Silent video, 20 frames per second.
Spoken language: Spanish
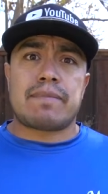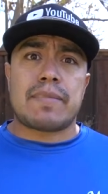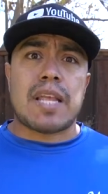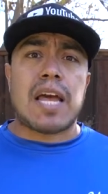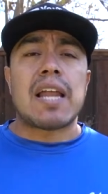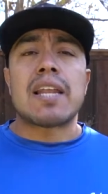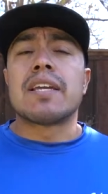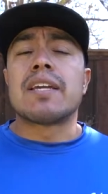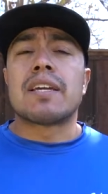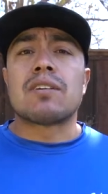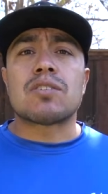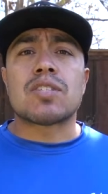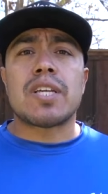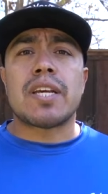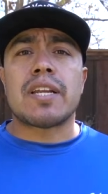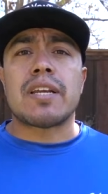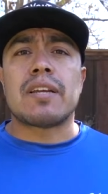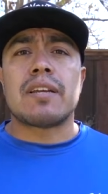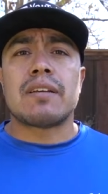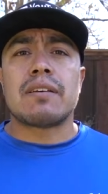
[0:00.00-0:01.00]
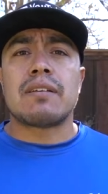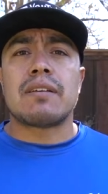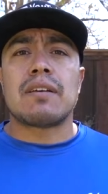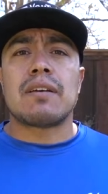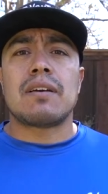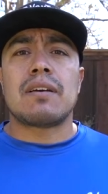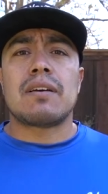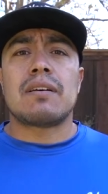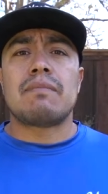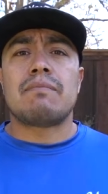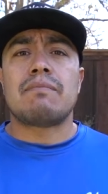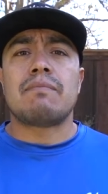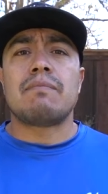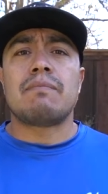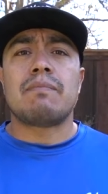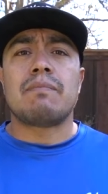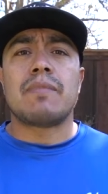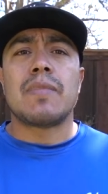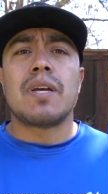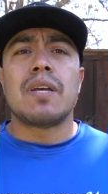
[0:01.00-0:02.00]
alguien que nos quiere ah,
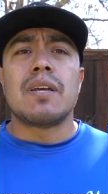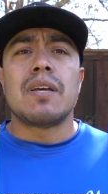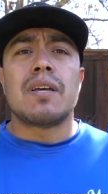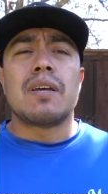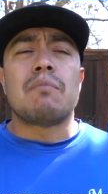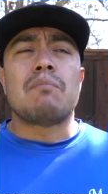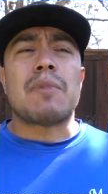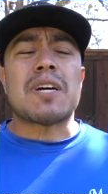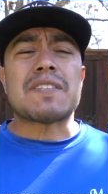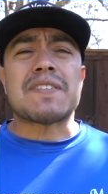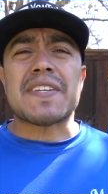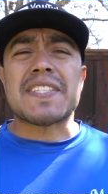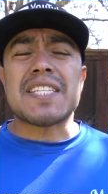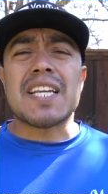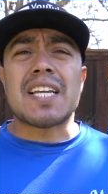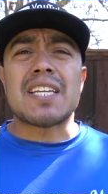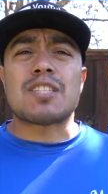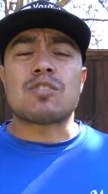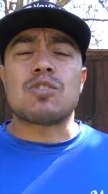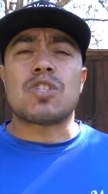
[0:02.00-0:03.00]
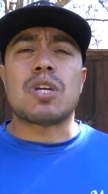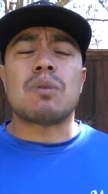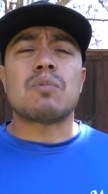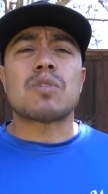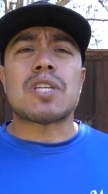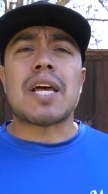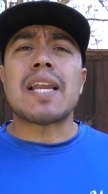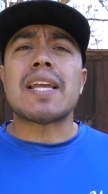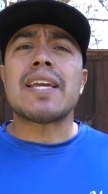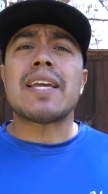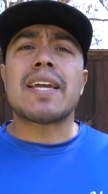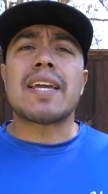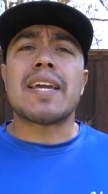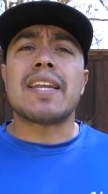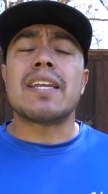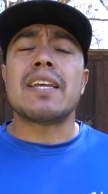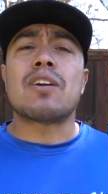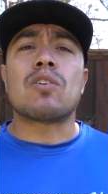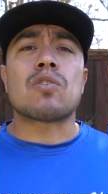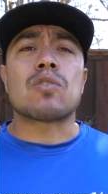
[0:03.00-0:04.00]
más fácil que escuchamos a alguien que
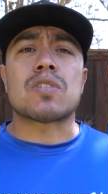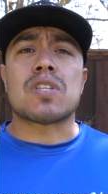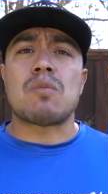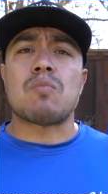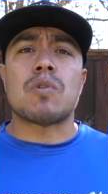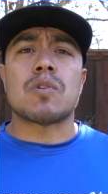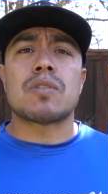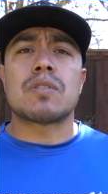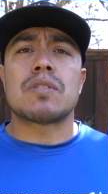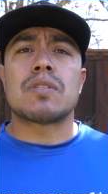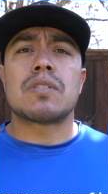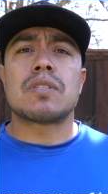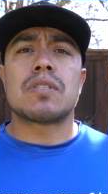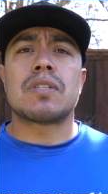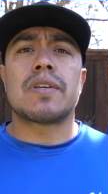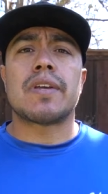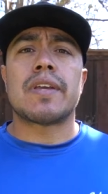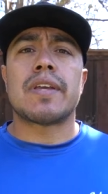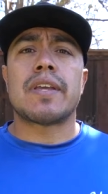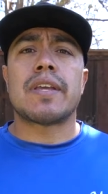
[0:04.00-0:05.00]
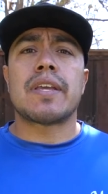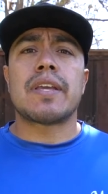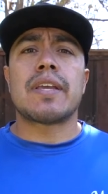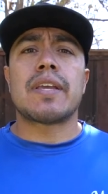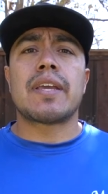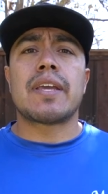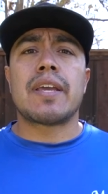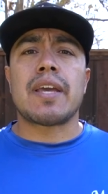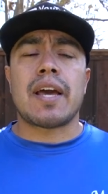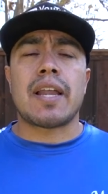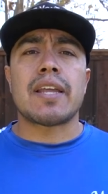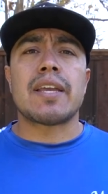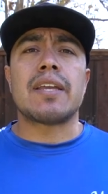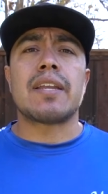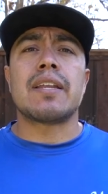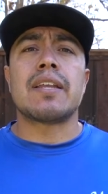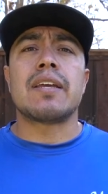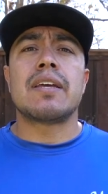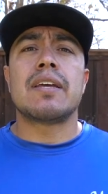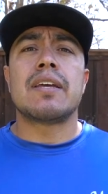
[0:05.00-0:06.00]
ni conocemos que a
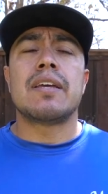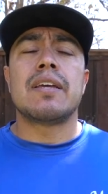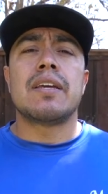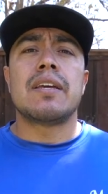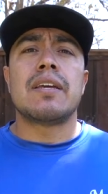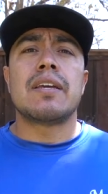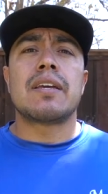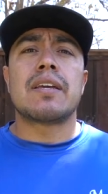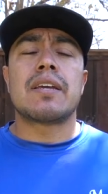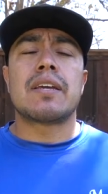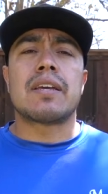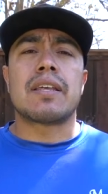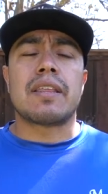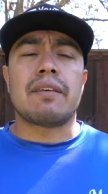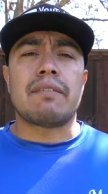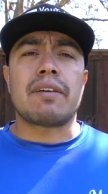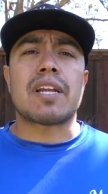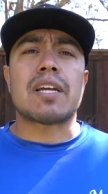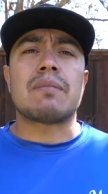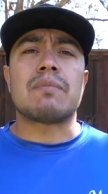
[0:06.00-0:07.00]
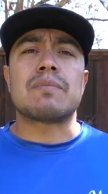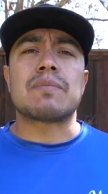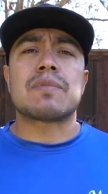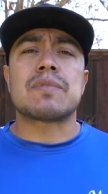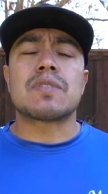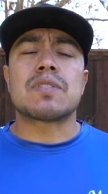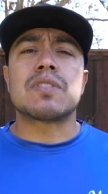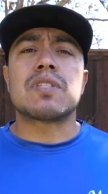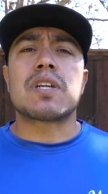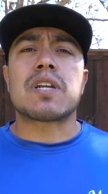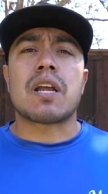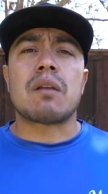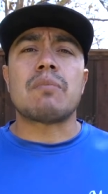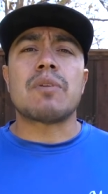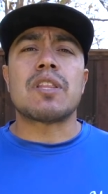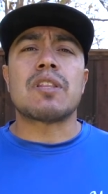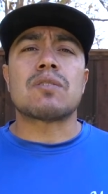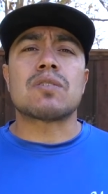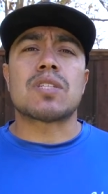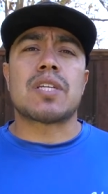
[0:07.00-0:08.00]
alguien que de veras
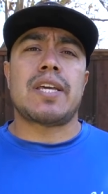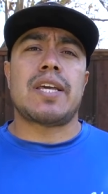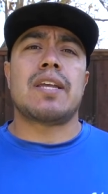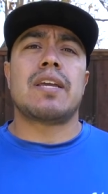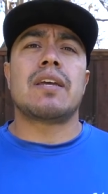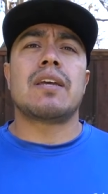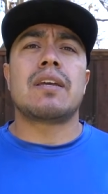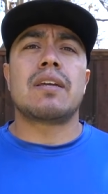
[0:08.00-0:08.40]
realmente nos quiere.